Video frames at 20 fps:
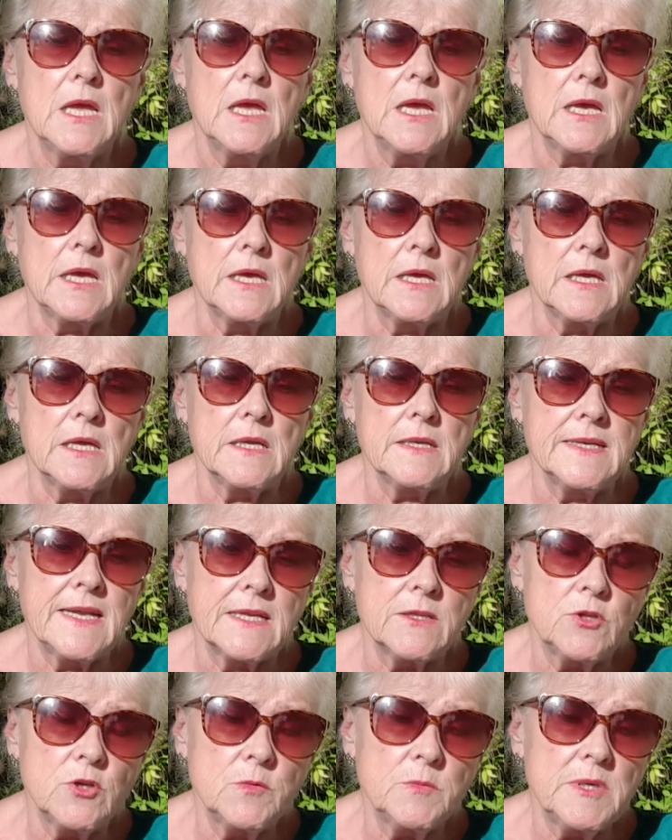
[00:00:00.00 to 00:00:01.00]
E,
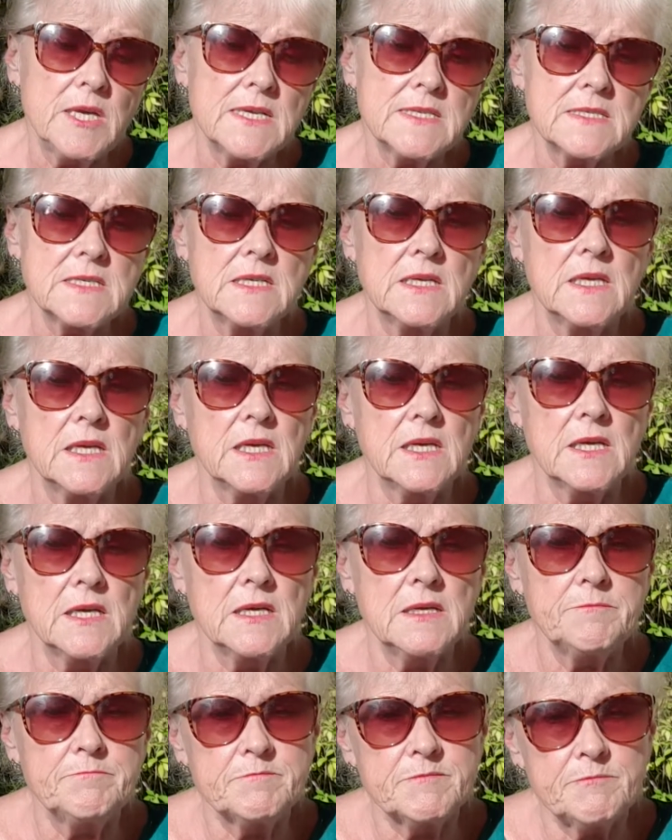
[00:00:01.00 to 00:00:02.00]
natomiast e,
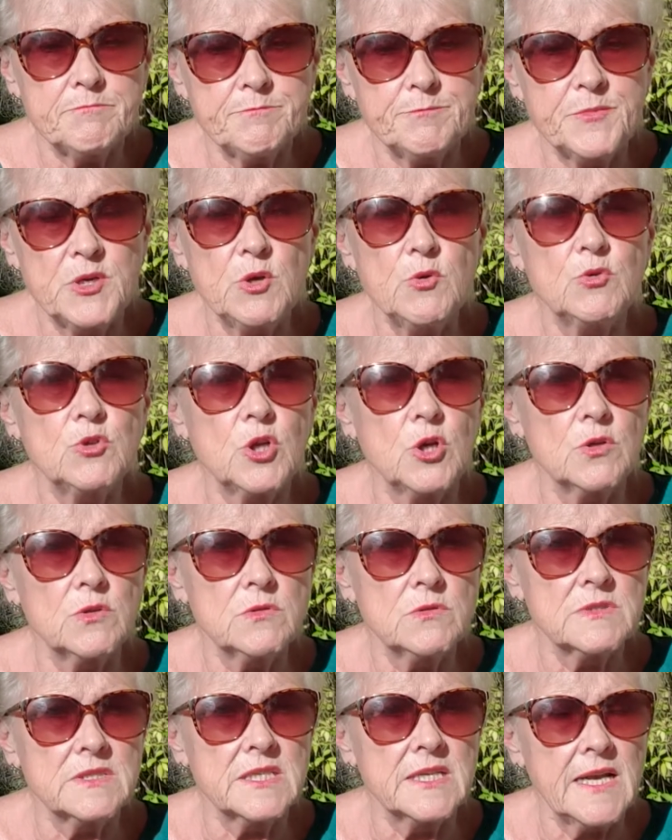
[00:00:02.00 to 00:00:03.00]
był to
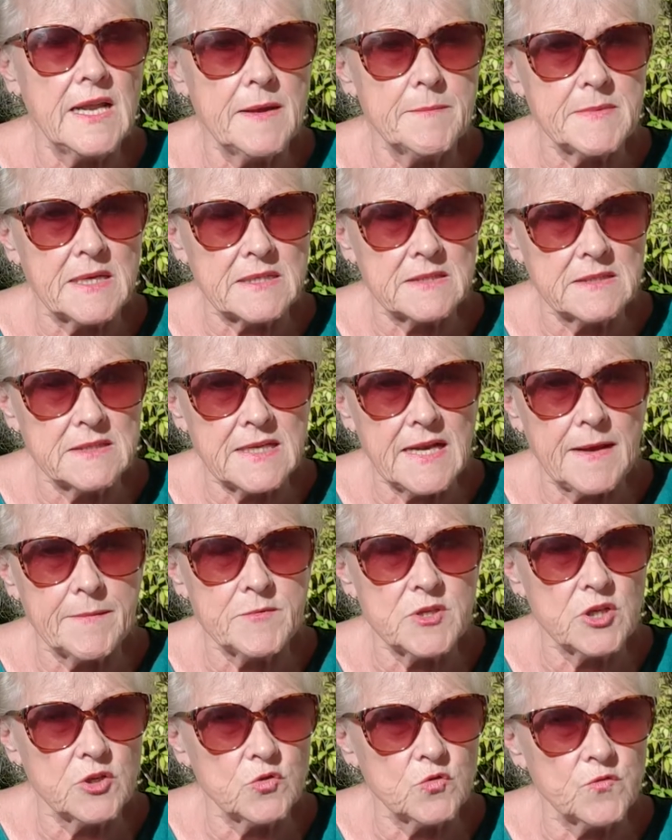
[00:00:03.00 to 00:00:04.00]
dylemat dla
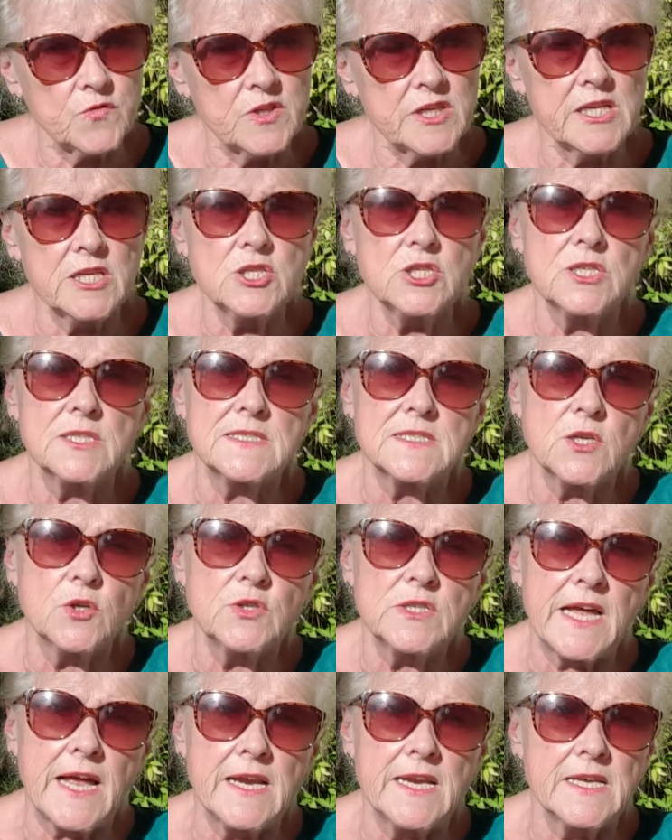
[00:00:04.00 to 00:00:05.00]
mnie również, co
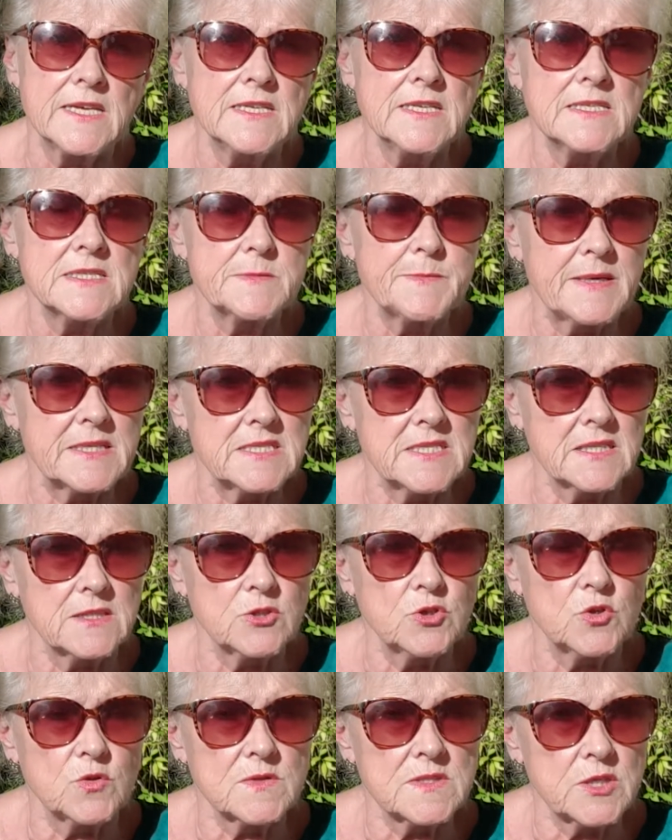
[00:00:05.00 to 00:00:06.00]
dalej z
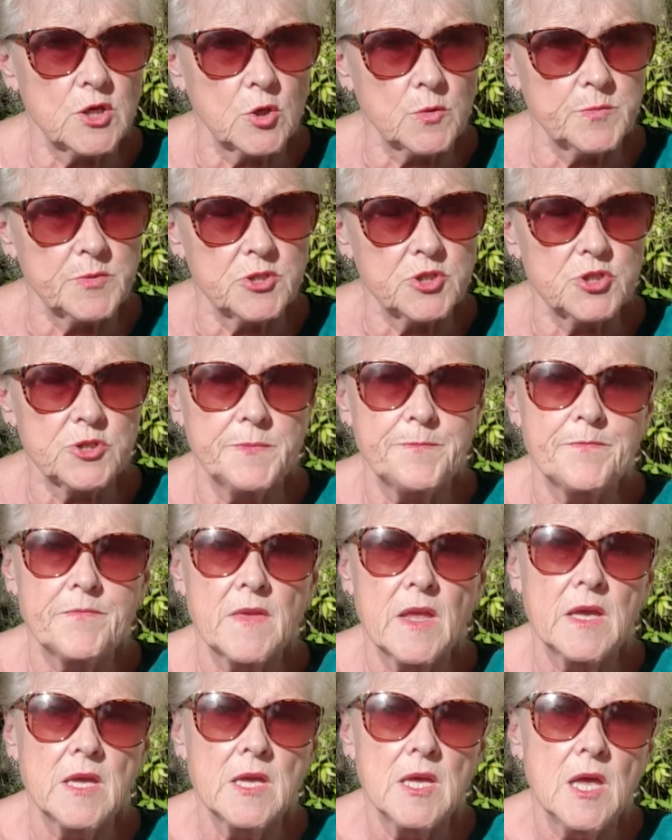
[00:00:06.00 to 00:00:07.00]
pacjentką zrobić.
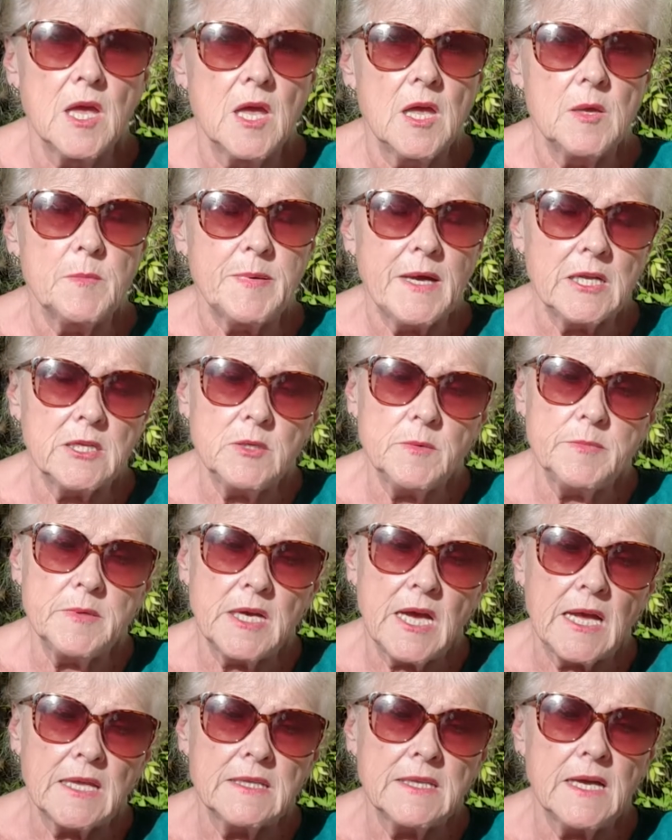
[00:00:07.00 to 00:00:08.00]
Pani
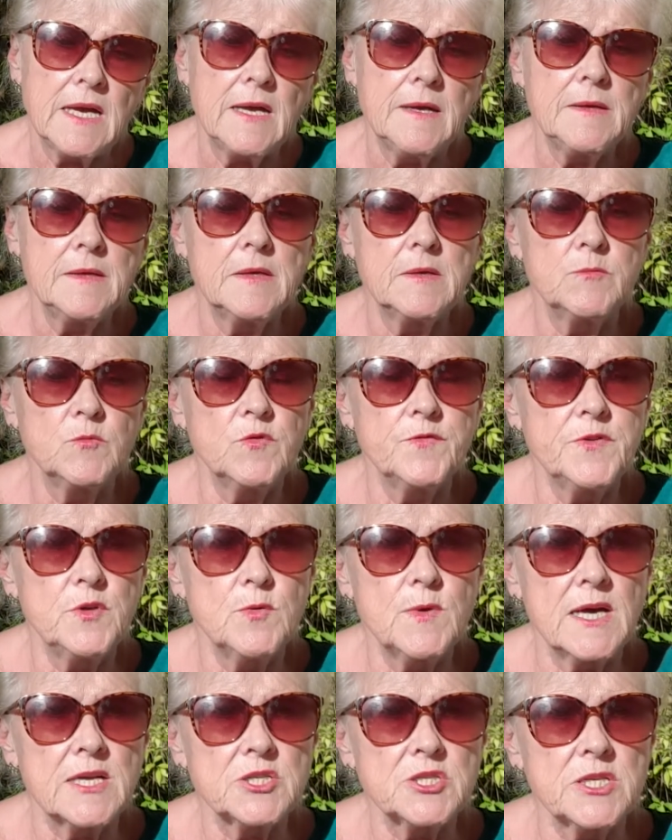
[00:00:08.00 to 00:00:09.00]
Beata
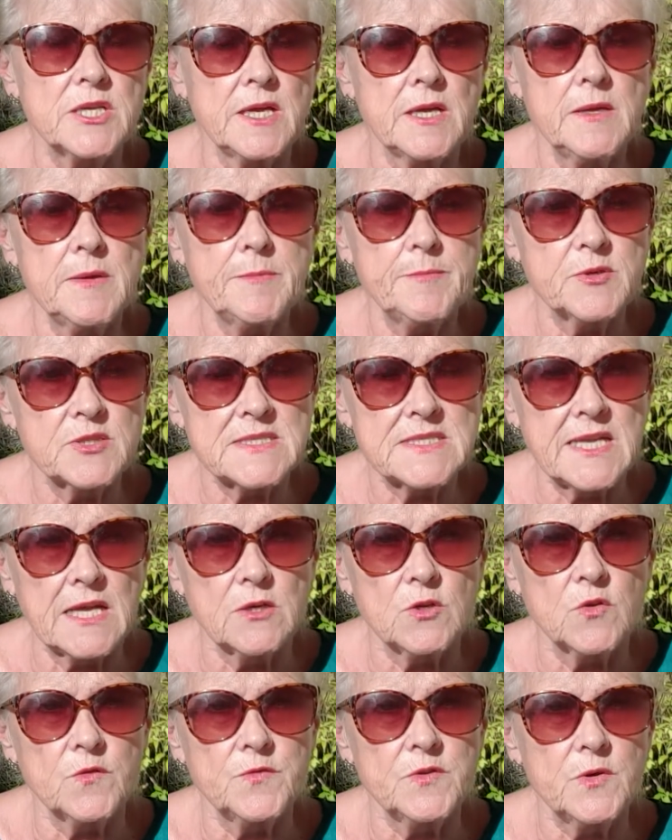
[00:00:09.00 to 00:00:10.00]
mówiła, że
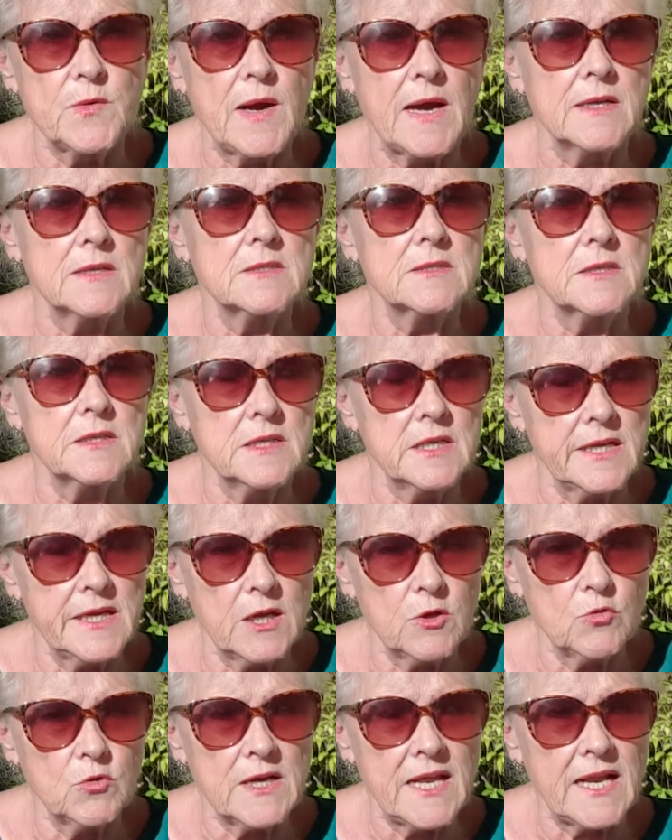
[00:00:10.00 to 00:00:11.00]
postanowiła
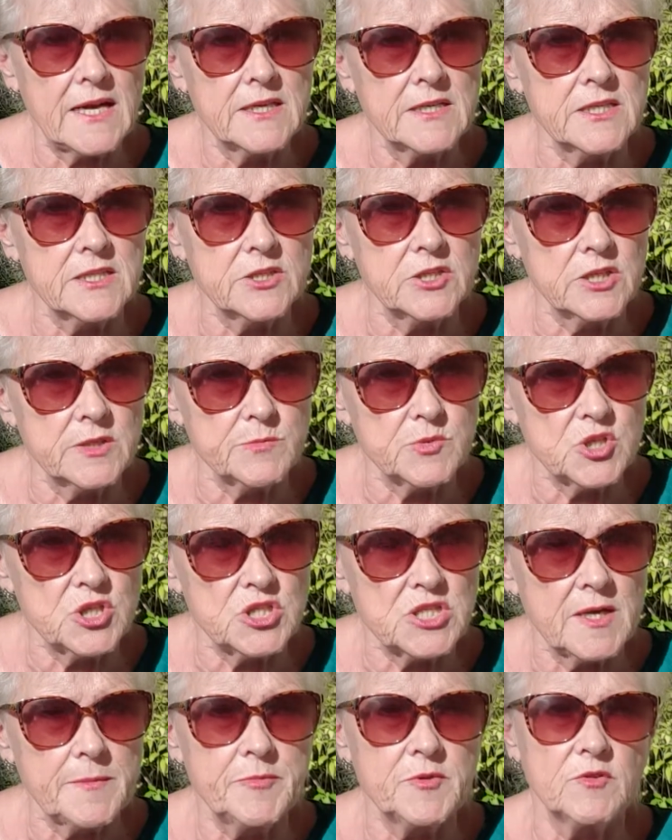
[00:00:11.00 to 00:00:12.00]
regularny tryb
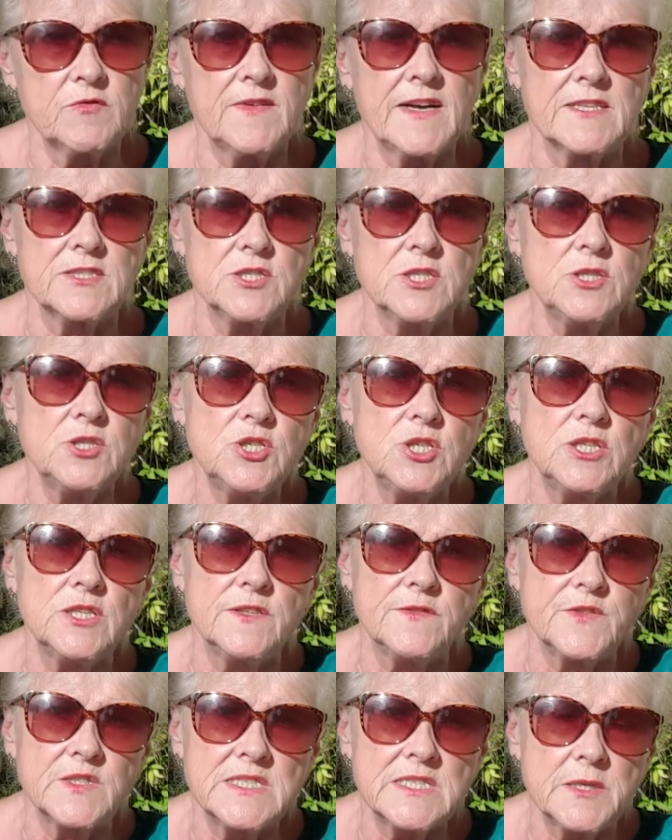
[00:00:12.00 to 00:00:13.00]
życia prowadzić,
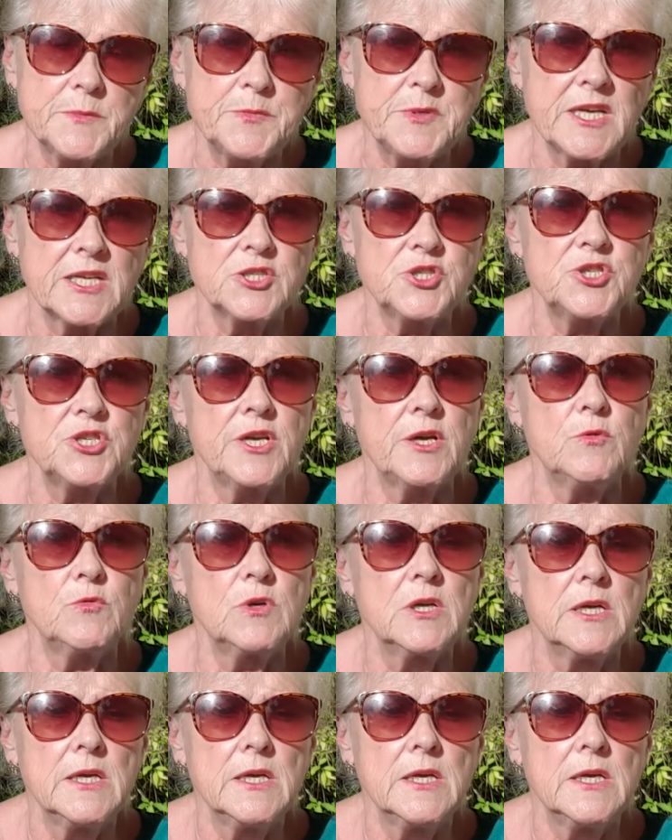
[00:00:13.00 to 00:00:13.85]
czyli wysypiać się,